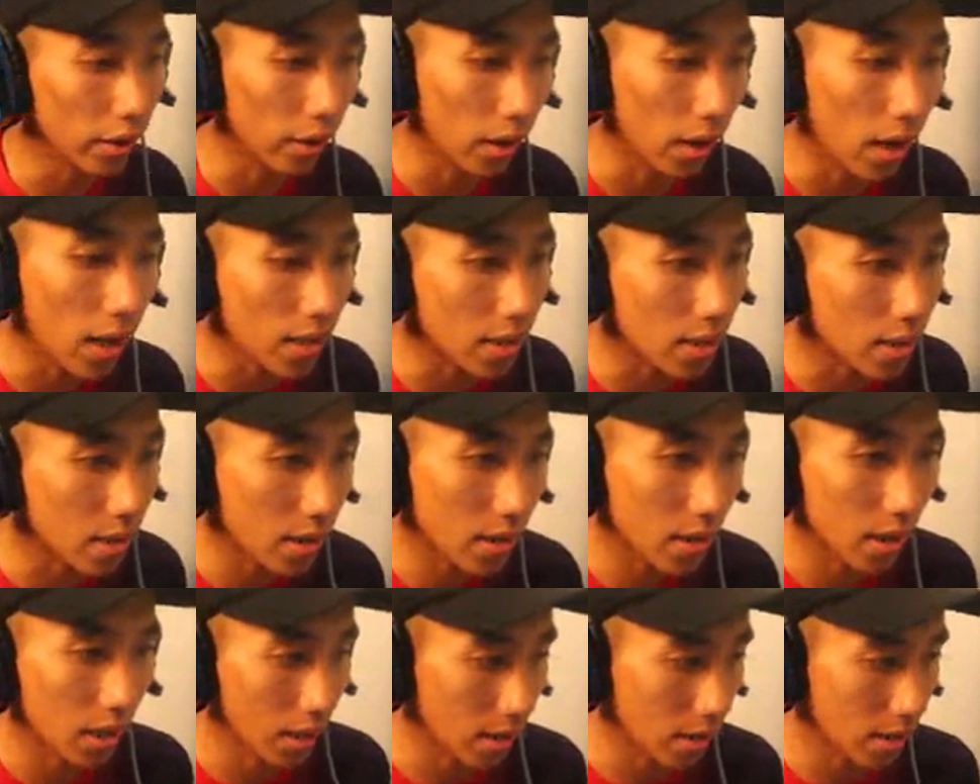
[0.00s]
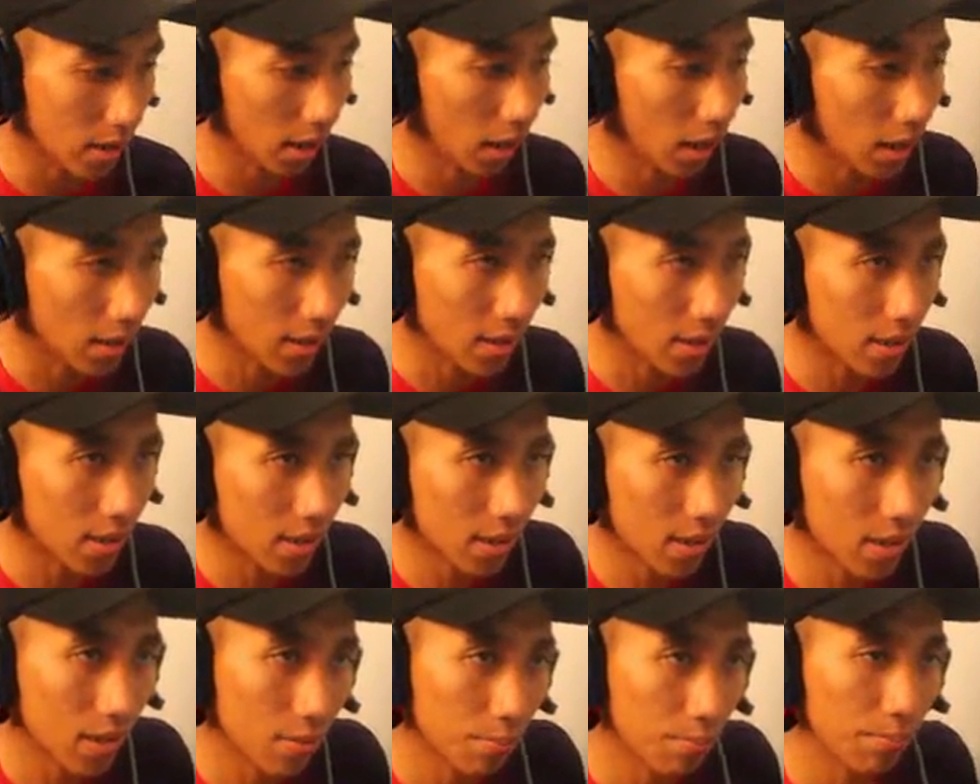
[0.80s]
last last last
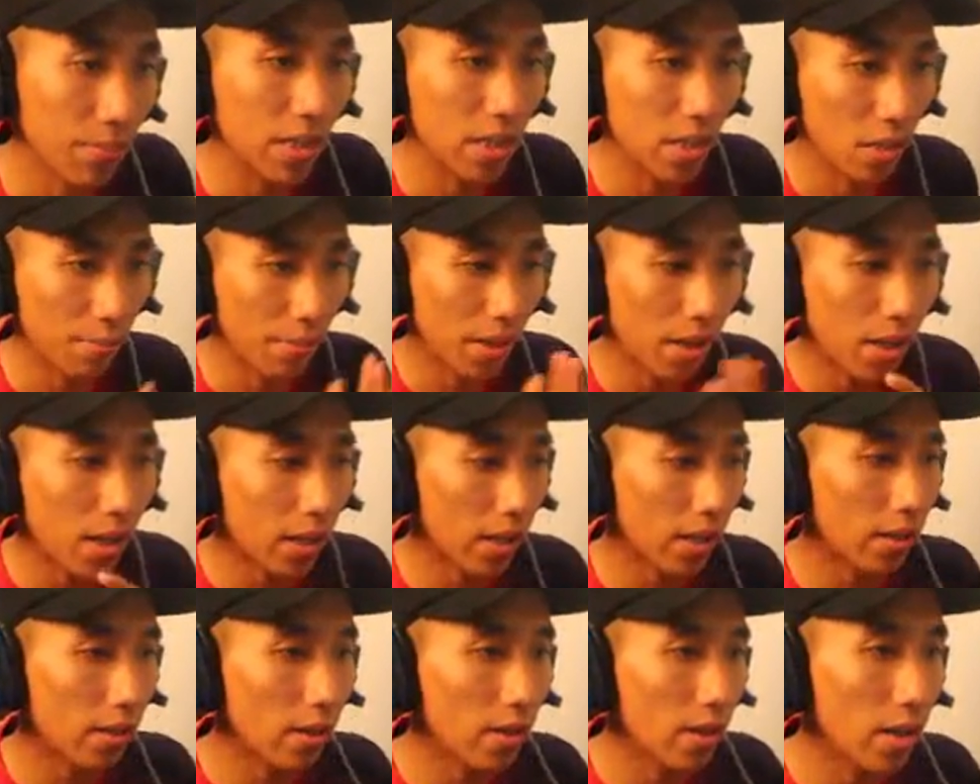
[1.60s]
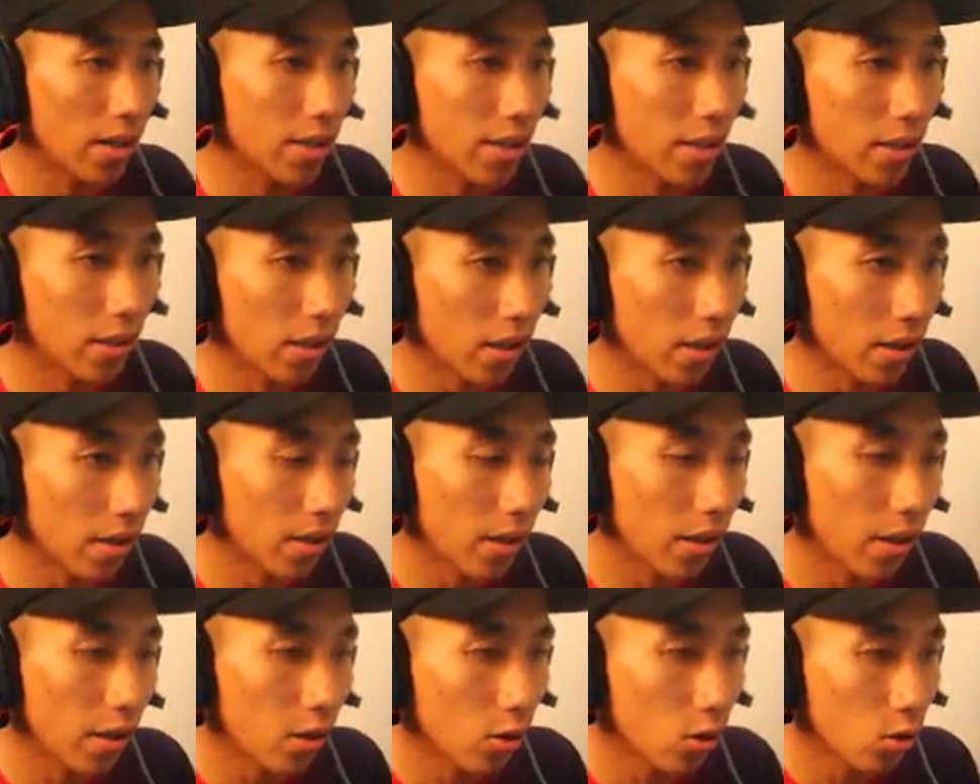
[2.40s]
bisa menang kita dari citra
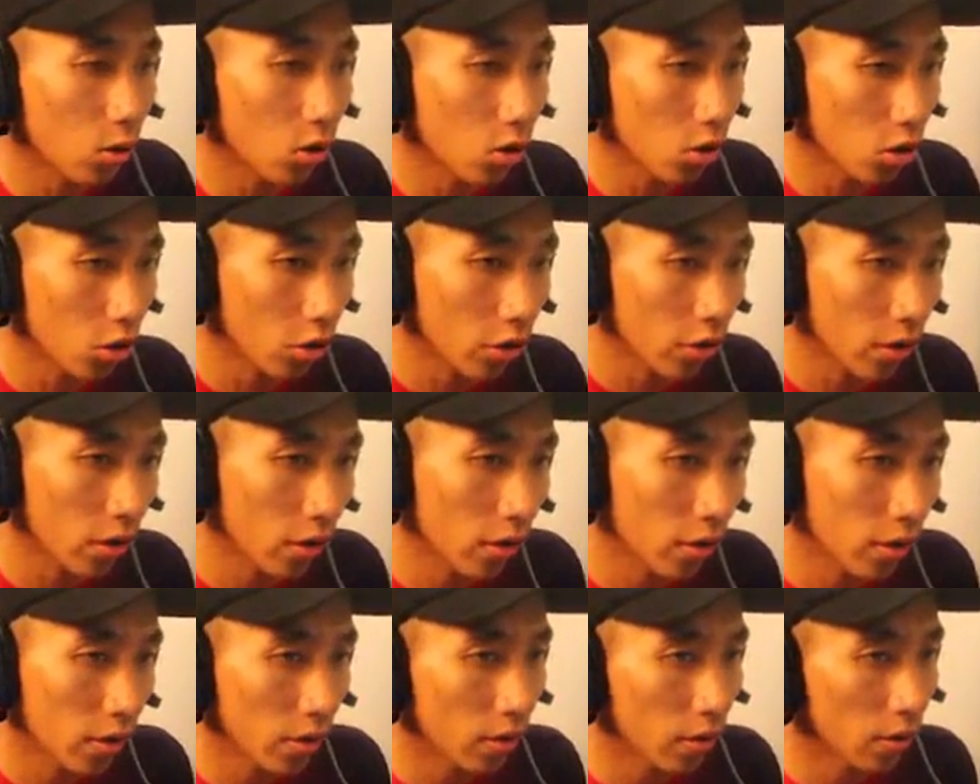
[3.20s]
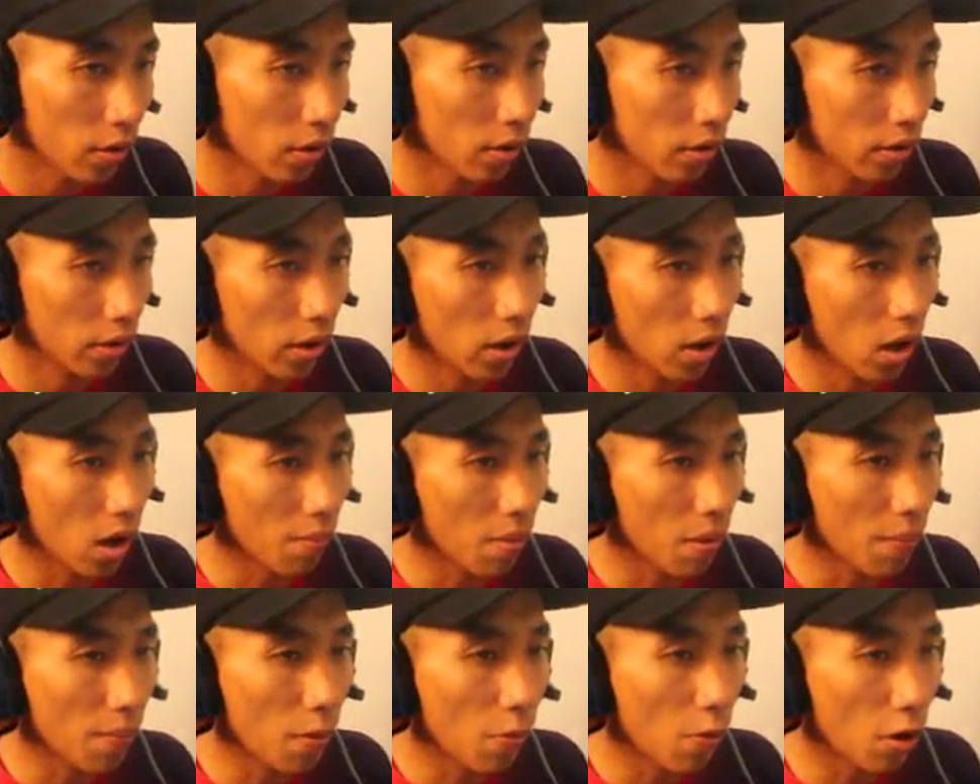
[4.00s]
Citranying itu. Ya
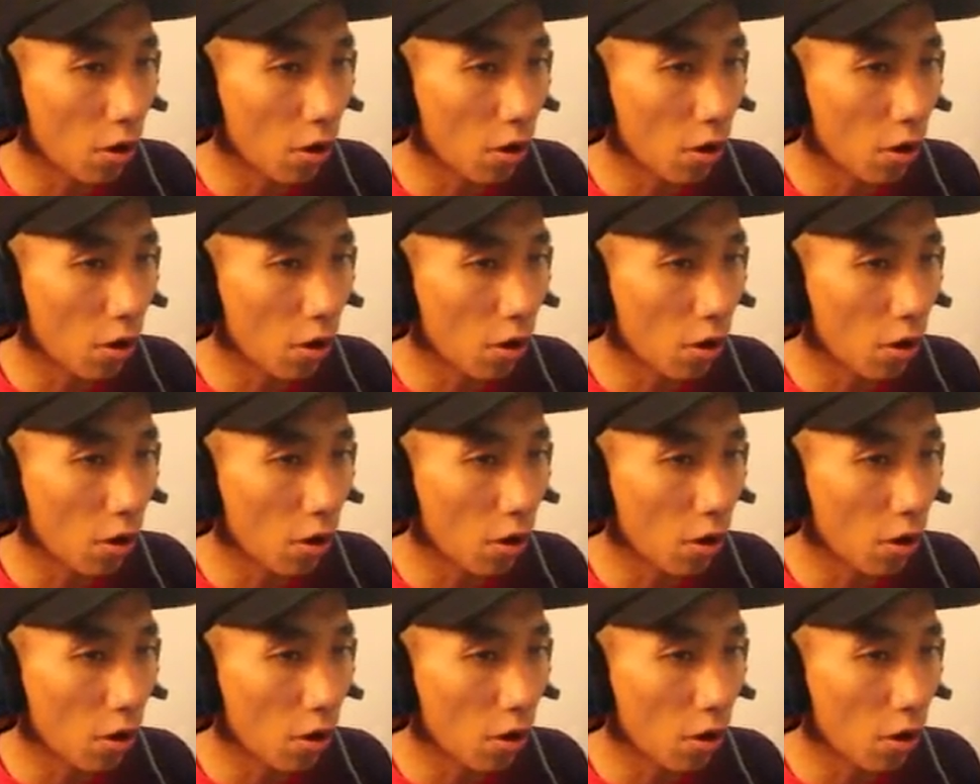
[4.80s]
nggak apa-apa